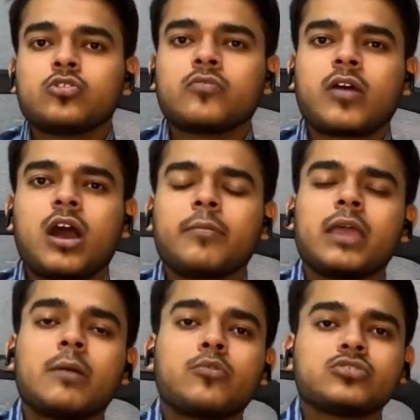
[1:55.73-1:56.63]
तो वहां पे
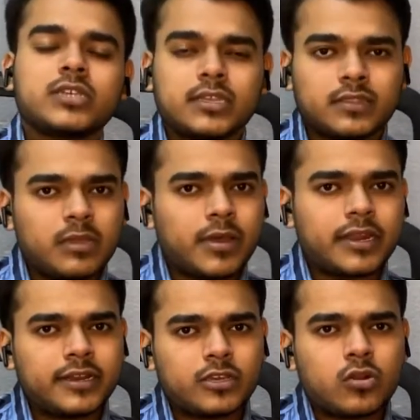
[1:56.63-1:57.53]
आप उनसे कितने ही
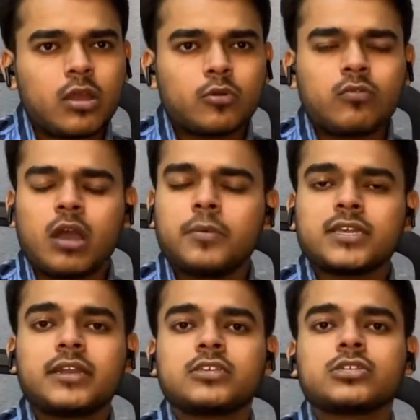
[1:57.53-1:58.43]
बार्गेन कर लो आपको वहां पे
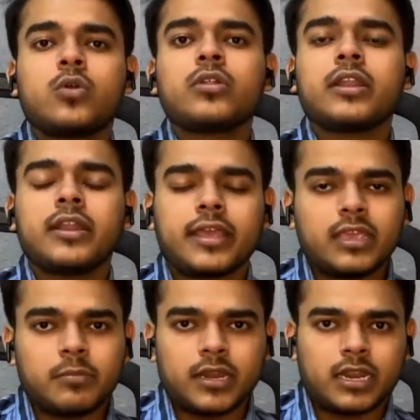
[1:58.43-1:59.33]
ज़्यादा डिस्काउंट
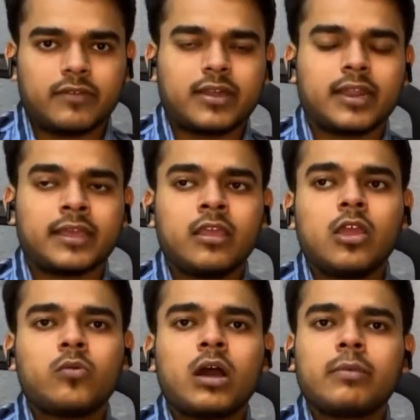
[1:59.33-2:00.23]
नहीं मिलने वाला है
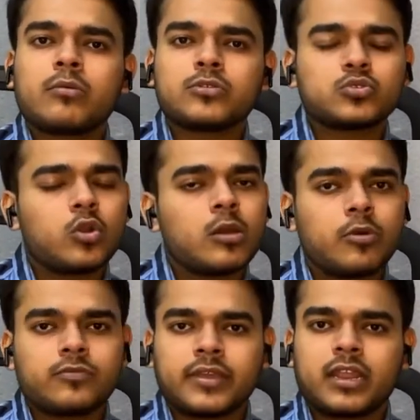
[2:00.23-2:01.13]
वहां पे आपको थोड़ा
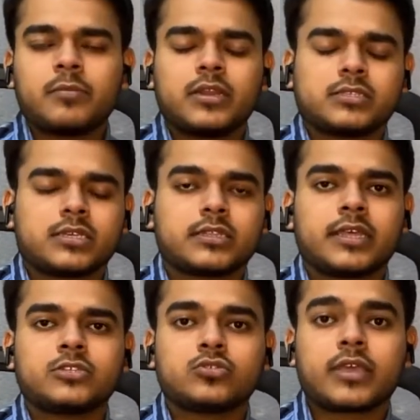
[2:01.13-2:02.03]
बहुत वगैरह मिल सकता
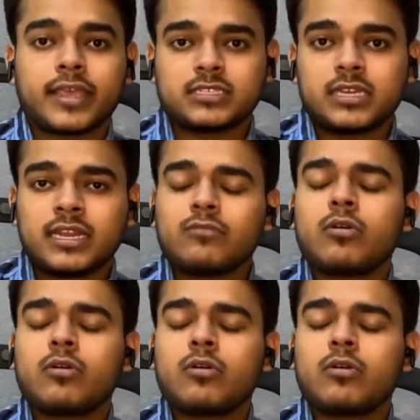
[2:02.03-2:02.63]
है जो कैसे लेना है